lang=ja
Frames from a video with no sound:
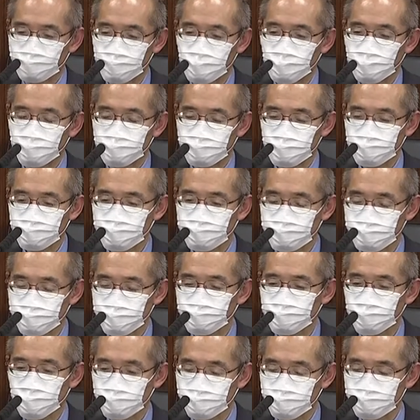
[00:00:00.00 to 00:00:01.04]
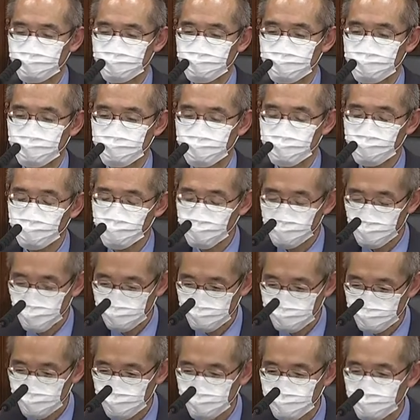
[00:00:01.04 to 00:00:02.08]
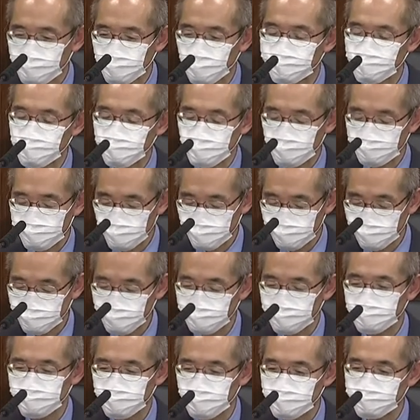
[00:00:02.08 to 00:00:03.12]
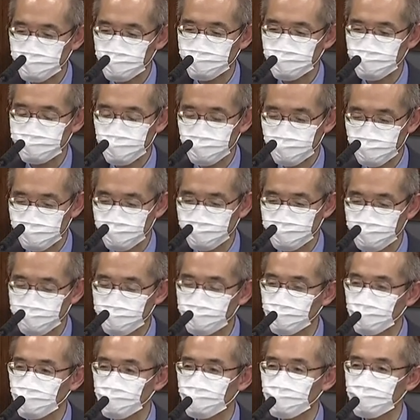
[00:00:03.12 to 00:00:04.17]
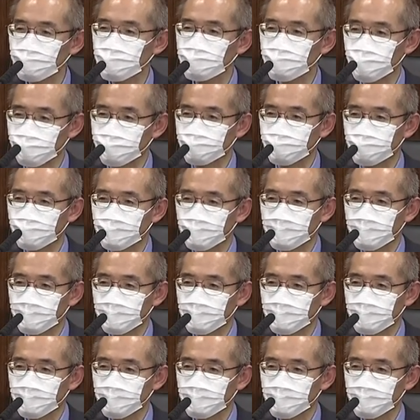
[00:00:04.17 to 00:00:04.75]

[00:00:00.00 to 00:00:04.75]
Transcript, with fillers: まあ、形作っているその他のさまざまなさまざまなその基本理念